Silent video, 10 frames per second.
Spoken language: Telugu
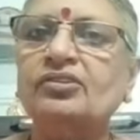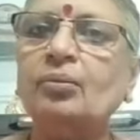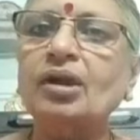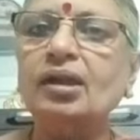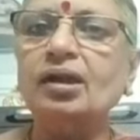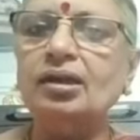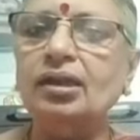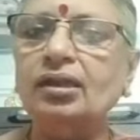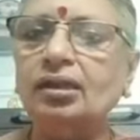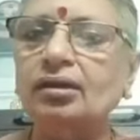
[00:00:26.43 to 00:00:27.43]

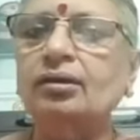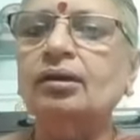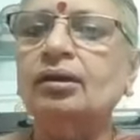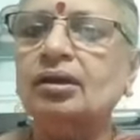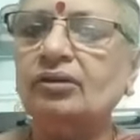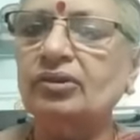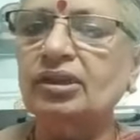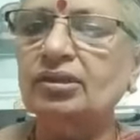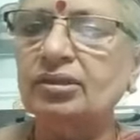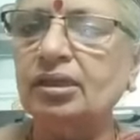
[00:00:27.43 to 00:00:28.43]
సమకాలీన
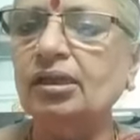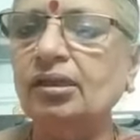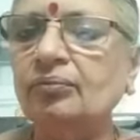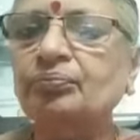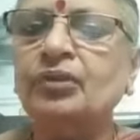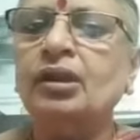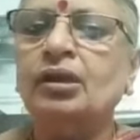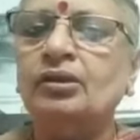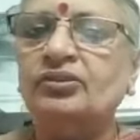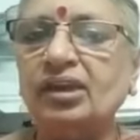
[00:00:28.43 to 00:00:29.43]
కవయిత్రి
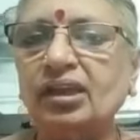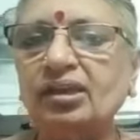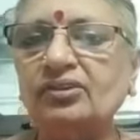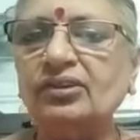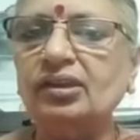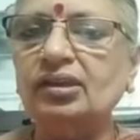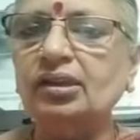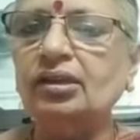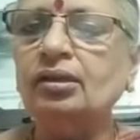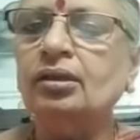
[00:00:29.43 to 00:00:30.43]

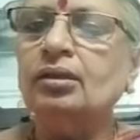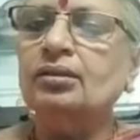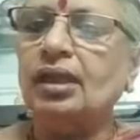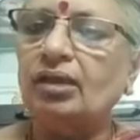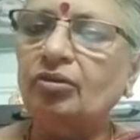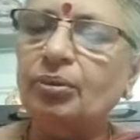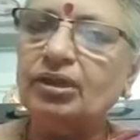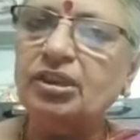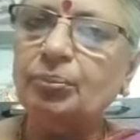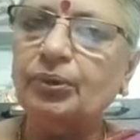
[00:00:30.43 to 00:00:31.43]
స్నేహశీలి
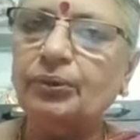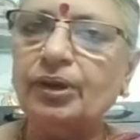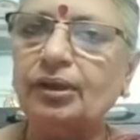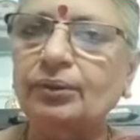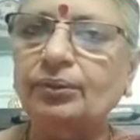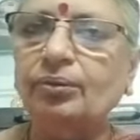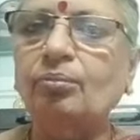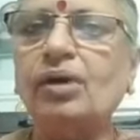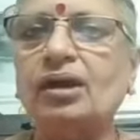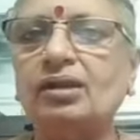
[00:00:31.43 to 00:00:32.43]
దైవభక్తి పరురాలు
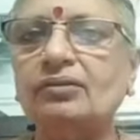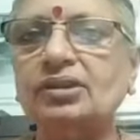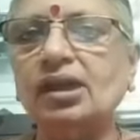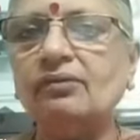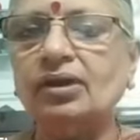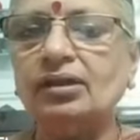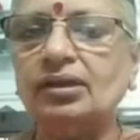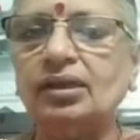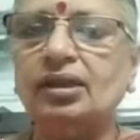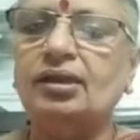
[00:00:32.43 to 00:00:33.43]

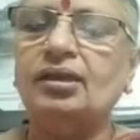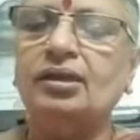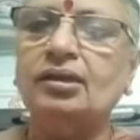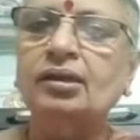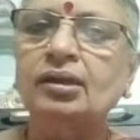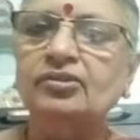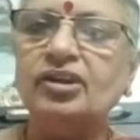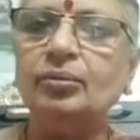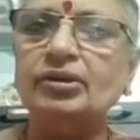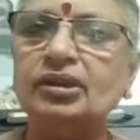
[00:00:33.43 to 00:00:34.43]
మానవతావాది అయిన
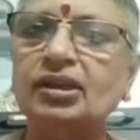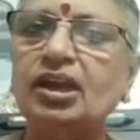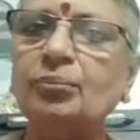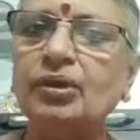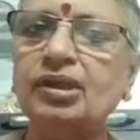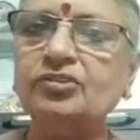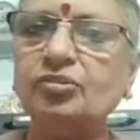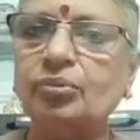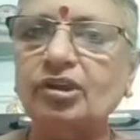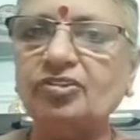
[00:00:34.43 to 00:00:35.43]
శ్రీమతి నడిపల్లి
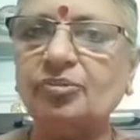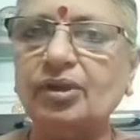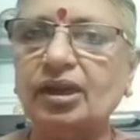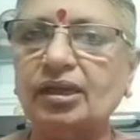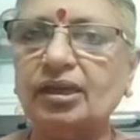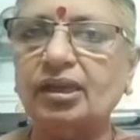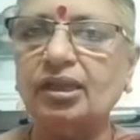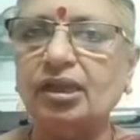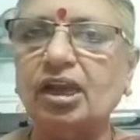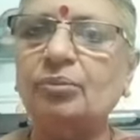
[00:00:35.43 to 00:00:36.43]
సుబ్బలక్ష్మి గారిని
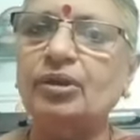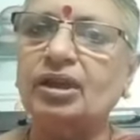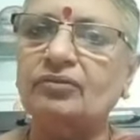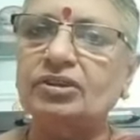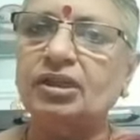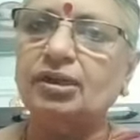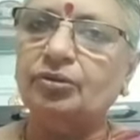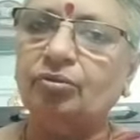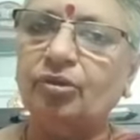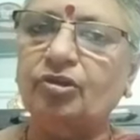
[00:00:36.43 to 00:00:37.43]
ఆమె
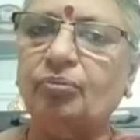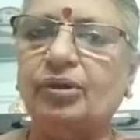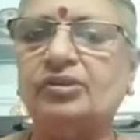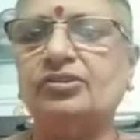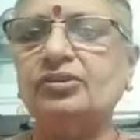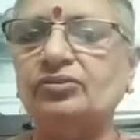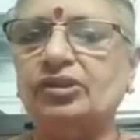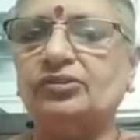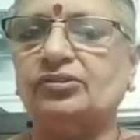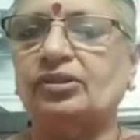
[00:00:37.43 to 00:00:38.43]
కవితలను మీకు పరిచయం
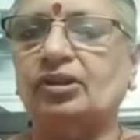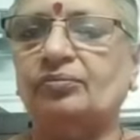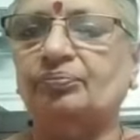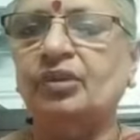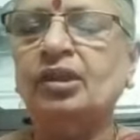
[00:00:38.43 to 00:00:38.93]
చేస్తున్నాం